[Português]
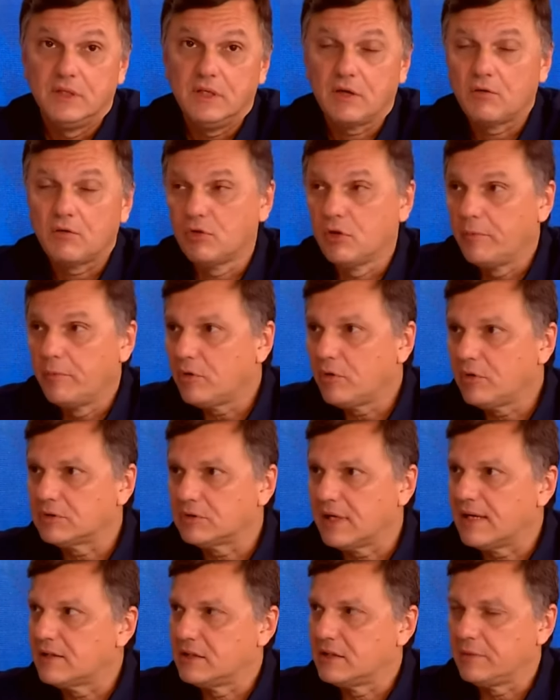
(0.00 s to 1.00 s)
E a Colômbia é o
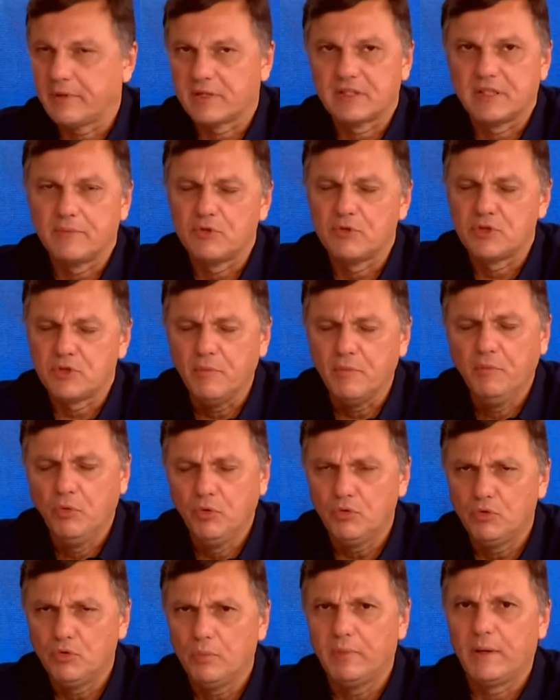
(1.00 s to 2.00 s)
contrário, você percebe um time
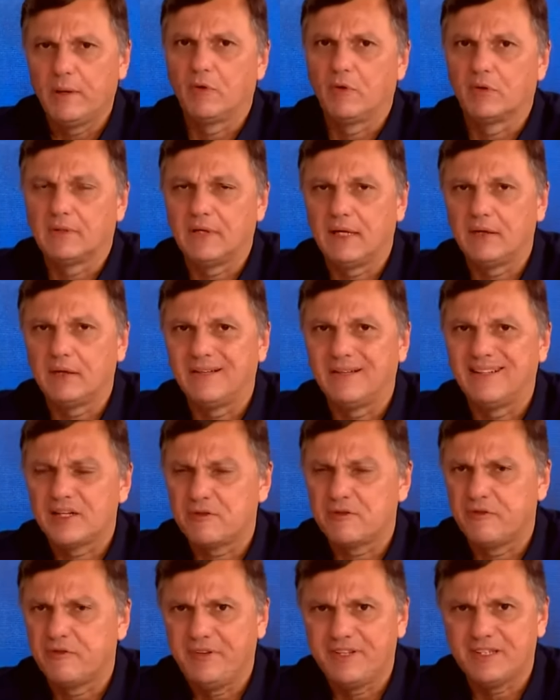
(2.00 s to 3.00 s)
muito bem montado,
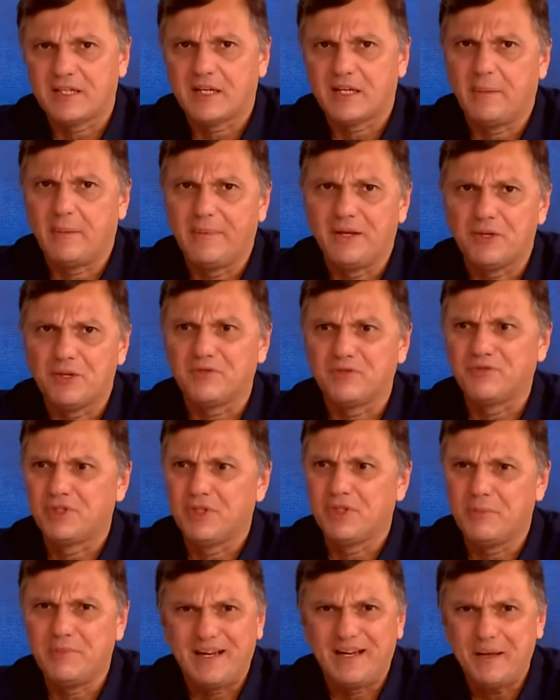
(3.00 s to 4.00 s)
aliás, fisicamente um
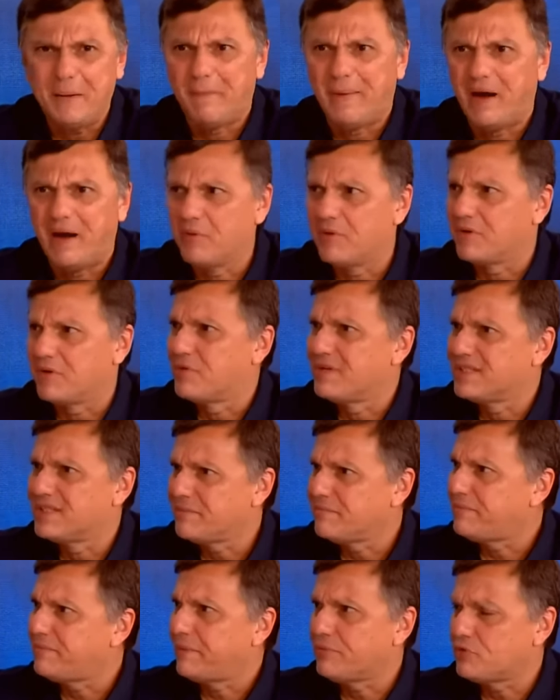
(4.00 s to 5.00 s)
time animal, uma é
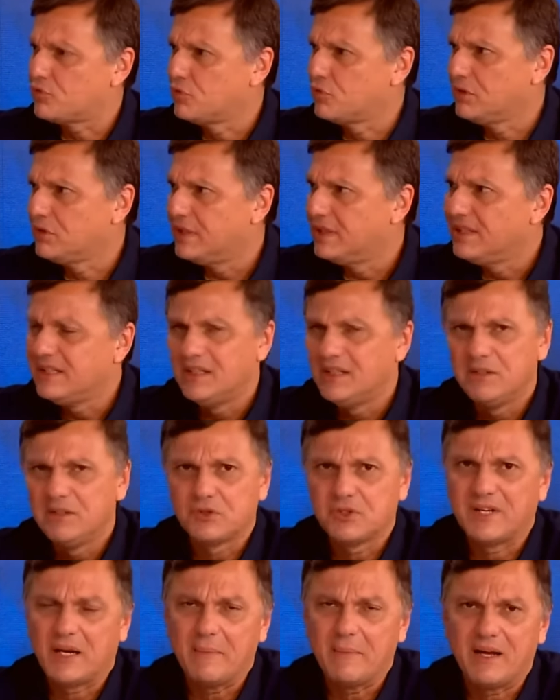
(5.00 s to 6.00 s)
coisa absurda.
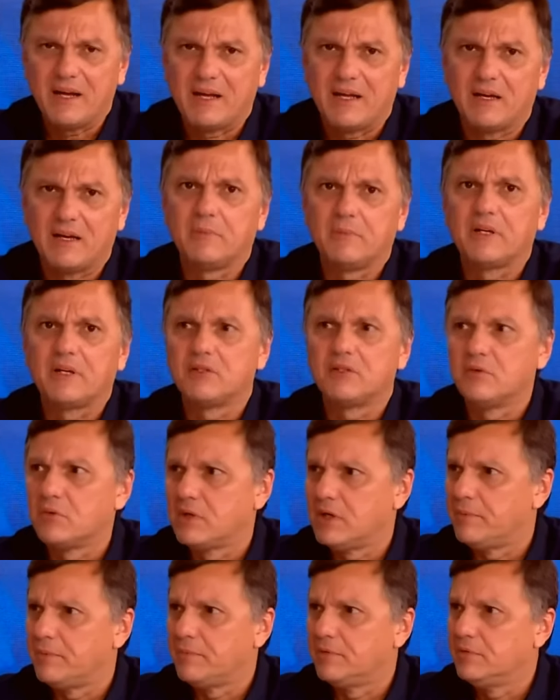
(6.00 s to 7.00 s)
Os caras marcaram o Brasil
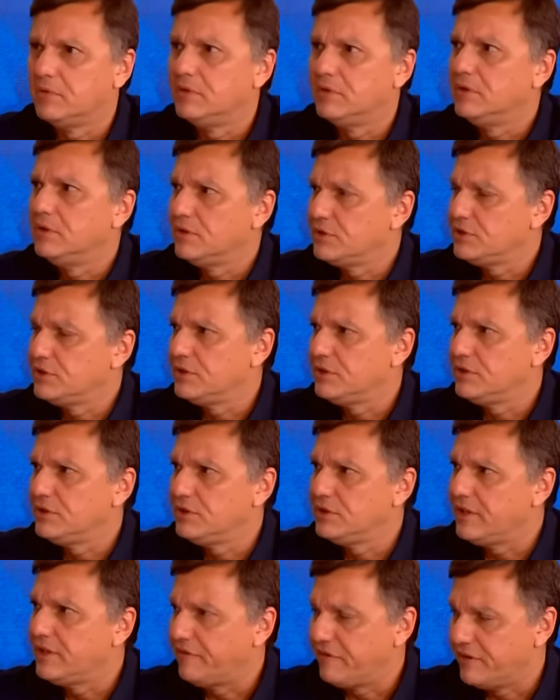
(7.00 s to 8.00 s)
no campo
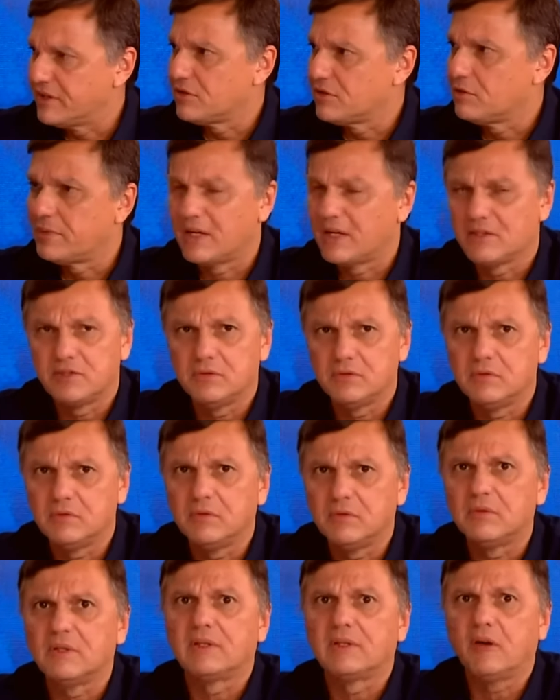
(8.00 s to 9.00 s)
de, de, defesa do
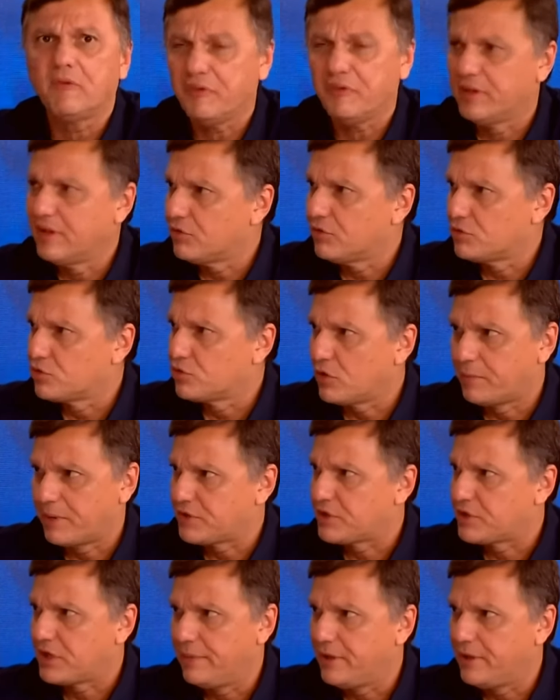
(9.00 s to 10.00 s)
Brasil até o final do jogo,
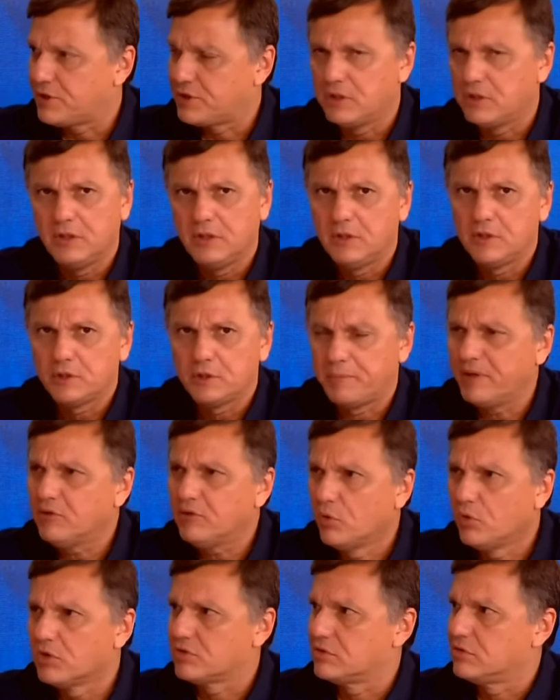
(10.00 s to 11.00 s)
praticamente.
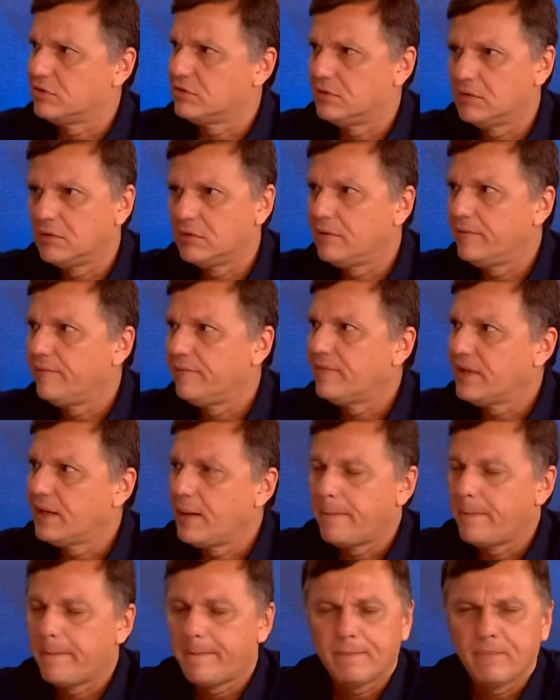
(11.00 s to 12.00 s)
Espantoso. Até o Rames
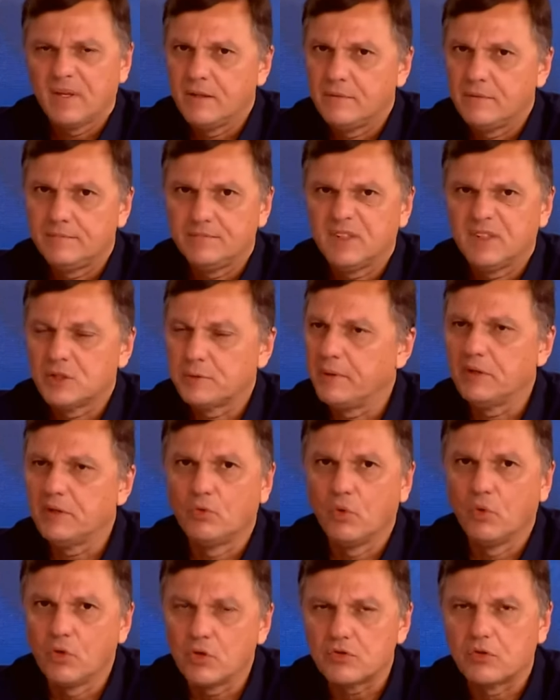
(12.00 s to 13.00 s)
Rodrigues marcou.
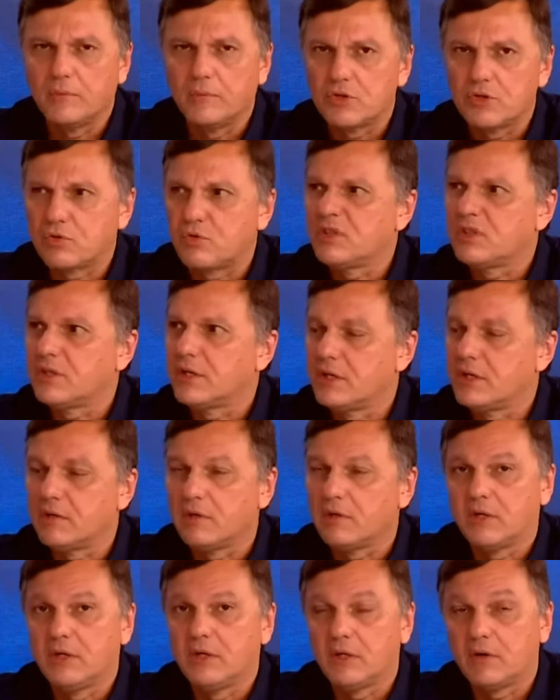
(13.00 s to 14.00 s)
Espantoso como eles
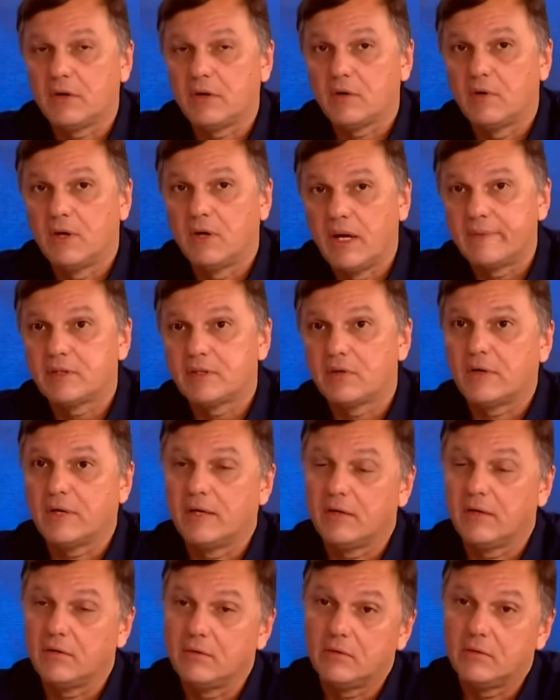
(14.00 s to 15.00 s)
conseguiram aquilo. Agora o Rames é o
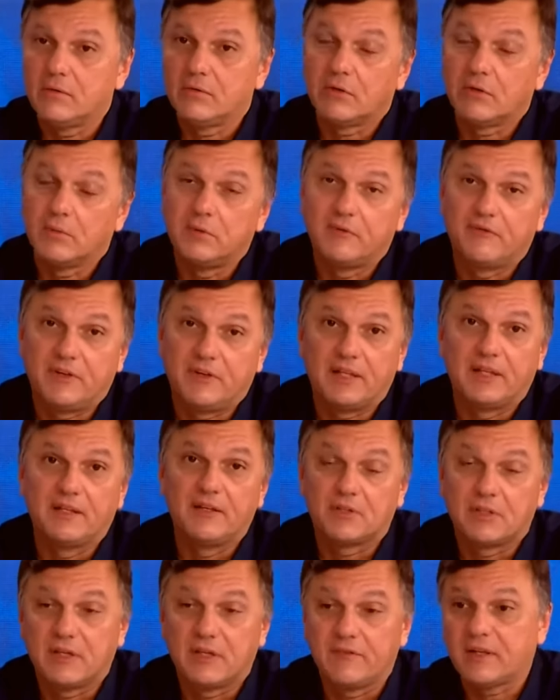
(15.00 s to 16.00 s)
quê? Todo mundo
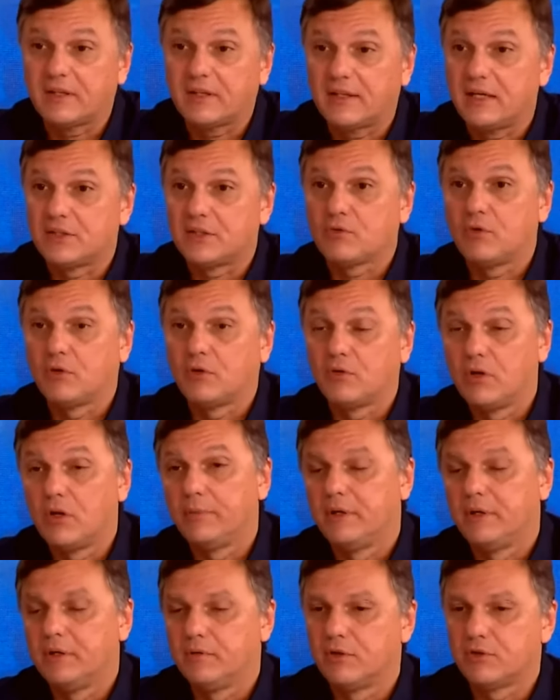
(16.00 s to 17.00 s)
fala isso e é verdade. É a
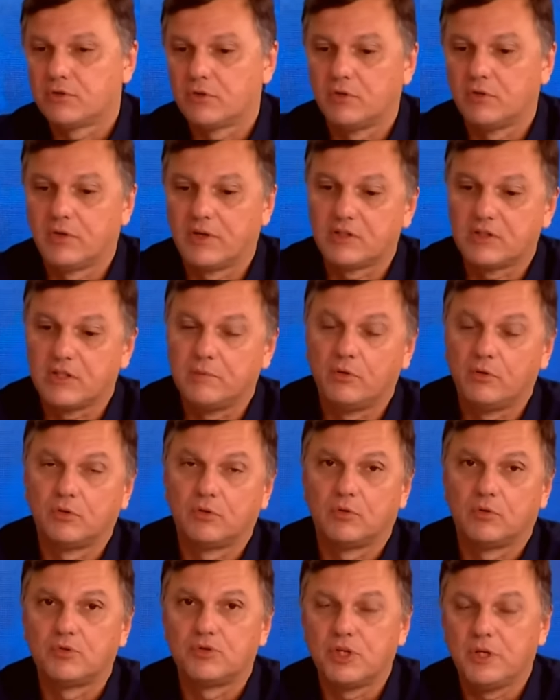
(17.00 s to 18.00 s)
Colômbia, o Nestor Lourenço, ele
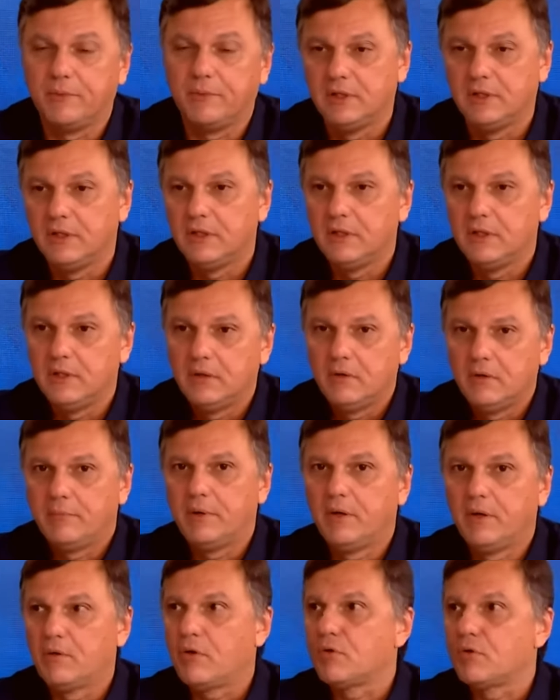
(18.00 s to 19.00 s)
montou o time.
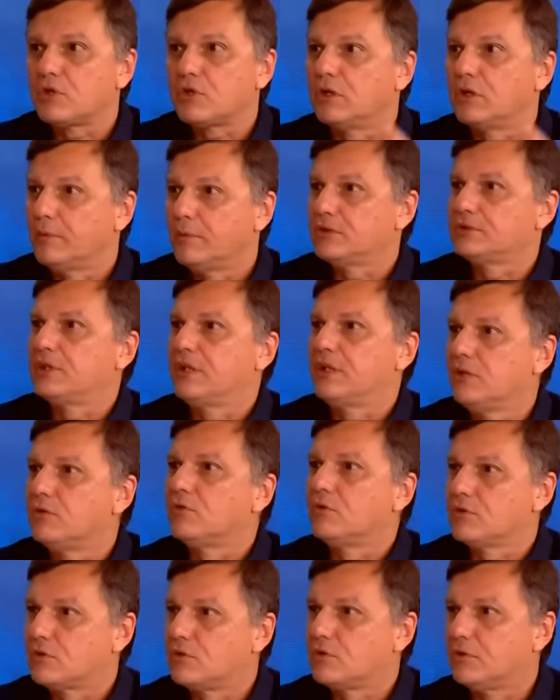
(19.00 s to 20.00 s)
É, qual é o jogador mais
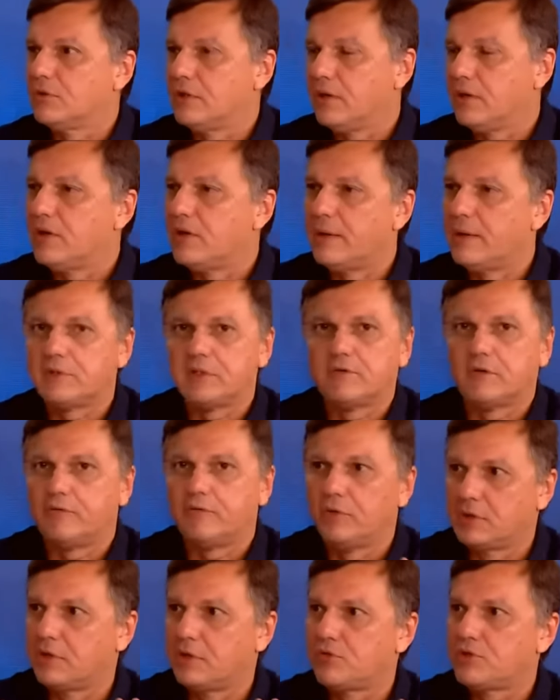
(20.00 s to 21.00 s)
talentoso que eu tenho? É o Rames. Eu vou
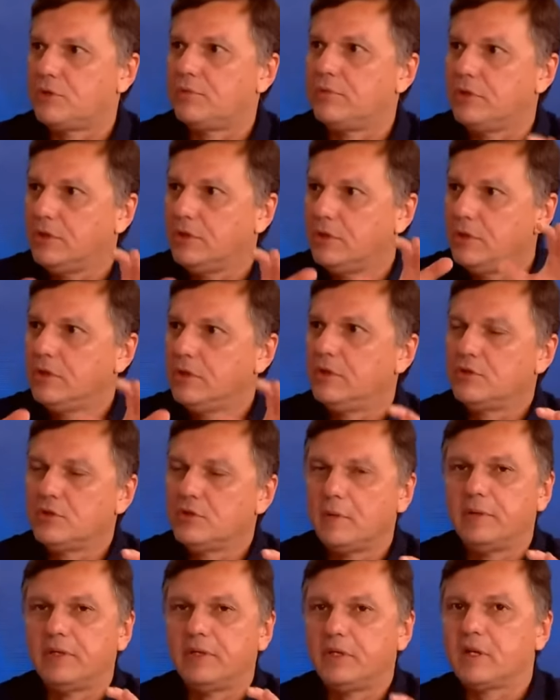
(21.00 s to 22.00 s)
montar o time
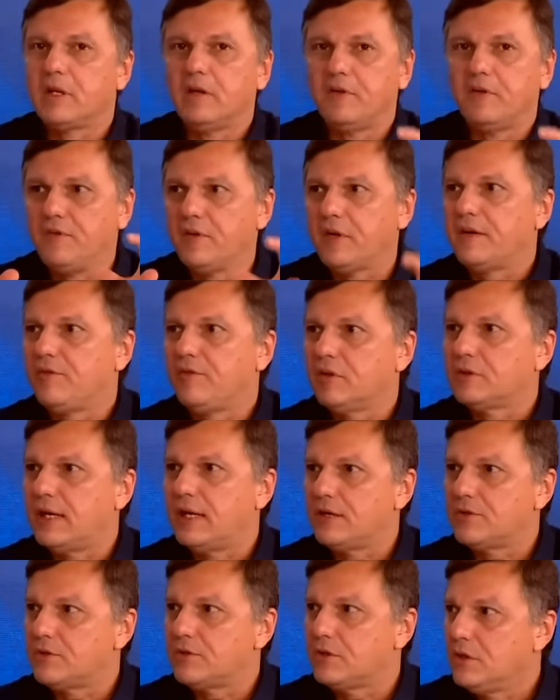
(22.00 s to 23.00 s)
de uma maneira que ele fique à
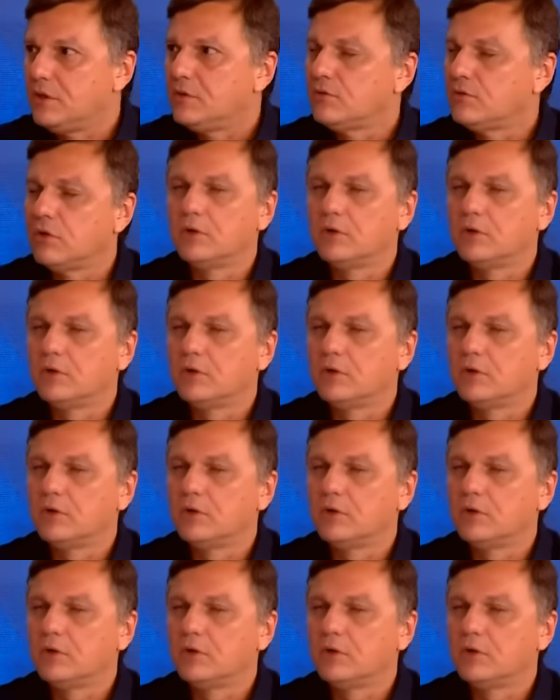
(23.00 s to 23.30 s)
vontade.